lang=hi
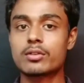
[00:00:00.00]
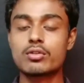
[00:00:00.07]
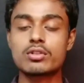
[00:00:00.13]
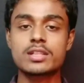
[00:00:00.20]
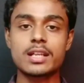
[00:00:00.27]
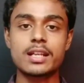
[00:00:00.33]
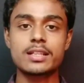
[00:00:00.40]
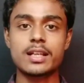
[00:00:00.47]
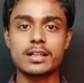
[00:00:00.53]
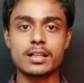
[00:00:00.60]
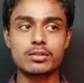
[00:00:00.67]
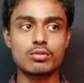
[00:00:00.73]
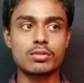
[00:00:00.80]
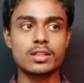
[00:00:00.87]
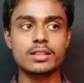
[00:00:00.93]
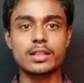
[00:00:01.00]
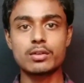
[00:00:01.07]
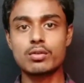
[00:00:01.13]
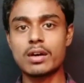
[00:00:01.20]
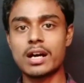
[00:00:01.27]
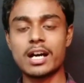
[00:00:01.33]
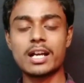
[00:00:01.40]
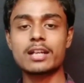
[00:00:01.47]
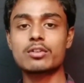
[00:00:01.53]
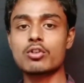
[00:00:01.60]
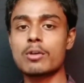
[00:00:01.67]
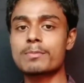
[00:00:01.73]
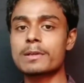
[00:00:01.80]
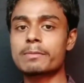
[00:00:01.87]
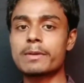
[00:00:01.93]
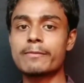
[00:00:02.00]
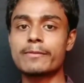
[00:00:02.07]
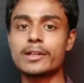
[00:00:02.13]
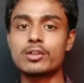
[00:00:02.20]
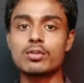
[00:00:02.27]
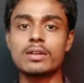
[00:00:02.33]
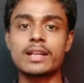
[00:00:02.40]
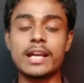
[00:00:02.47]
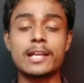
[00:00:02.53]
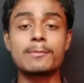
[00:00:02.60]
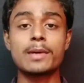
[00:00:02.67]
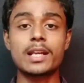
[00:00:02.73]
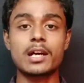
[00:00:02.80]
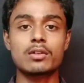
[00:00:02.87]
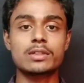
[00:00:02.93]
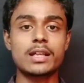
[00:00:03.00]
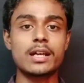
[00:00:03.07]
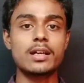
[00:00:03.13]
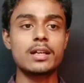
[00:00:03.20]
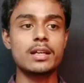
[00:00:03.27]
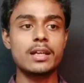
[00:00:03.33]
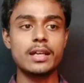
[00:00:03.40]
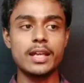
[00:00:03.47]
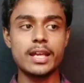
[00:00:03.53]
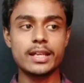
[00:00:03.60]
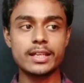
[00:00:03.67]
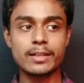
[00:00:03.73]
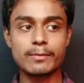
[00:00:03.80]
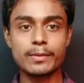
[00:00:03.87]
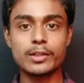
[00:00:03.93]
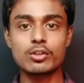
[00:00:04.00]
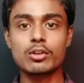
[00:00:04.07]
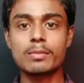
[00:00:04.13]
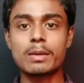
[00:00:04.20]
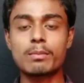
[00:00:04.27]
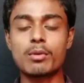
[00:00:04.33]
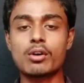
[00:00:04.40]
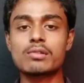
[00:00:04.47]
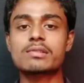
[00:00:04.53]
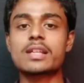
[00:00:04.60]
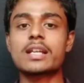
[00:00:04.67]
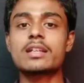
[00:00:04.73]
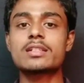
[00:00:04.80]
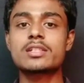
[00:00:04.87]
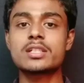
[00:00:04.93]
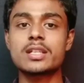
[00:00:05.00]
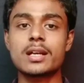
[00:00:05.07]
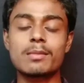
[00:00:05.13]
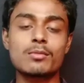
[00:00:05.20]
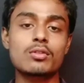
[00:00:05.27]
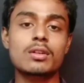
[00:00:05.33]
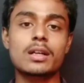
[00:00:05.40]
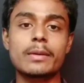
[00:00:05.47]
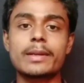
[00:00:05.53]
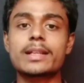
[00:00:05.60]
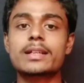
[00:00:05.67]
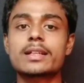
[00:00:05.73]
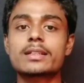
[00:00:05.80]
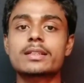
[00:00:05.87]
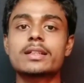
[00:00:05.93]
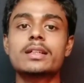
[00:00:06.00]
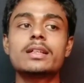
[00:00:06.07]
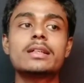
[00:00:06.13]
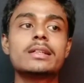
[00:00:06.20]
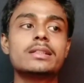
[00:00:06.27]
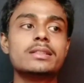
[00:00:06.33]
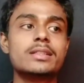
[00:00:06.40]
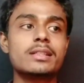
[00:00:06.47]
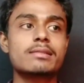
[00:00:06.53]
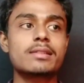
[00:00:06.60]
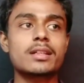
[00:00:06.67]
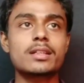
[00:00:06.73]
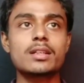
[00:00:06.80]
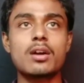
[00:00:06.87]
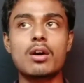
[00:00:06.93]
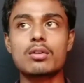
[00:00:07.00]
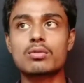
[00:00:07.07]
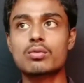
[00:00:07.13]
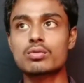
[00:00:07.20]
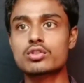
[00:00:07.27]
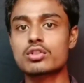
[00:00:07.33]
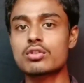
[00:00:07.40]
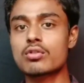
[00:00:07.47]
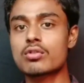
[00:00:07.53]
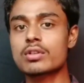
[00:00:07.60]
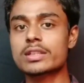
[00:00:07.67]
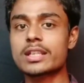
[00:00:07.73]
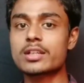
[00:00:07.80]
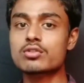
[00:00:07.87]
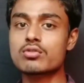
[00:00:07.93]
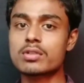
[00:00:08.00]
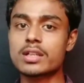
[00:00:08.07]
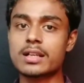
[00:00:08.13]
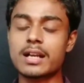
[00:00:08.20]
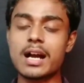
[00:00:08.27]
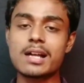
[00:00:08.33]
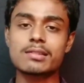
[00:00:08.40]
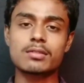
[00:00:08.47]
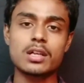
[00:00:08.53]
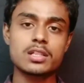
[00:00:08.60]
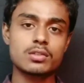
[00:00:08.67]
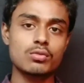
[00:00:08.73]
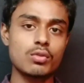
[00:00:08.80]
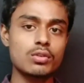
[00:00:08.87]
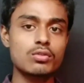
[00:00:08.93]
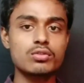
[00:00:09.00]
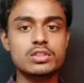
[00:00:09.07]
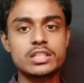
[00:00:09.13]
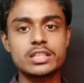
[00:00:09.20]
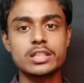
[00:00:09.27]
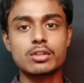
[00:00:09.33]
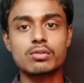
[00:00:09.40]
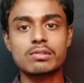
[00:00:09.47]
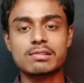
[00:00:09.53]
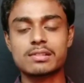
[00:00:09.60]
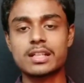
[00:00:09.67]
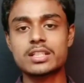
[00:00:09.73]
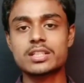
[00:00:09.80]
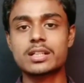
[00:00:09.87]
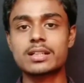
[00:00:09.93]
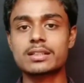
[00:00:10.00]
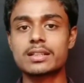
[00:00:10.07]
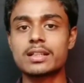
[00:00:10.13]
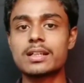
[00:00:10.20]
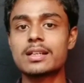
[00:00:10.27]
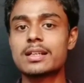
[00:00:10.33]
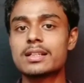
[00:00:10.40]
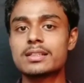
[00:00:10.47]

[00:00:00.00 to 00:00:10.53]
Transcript: क्यों चला जाएगा क्योंकि देखो हर टॉपिक पे वीडियो नहीं बना होता है एक ही वीडियो में बहुत सारी चीज़ें हम लोग कवर करते हैं जिससे कि और कुछ लोग होते हैं जो कि खास खास कोई कोई चीज़ें को सर्च करते हैं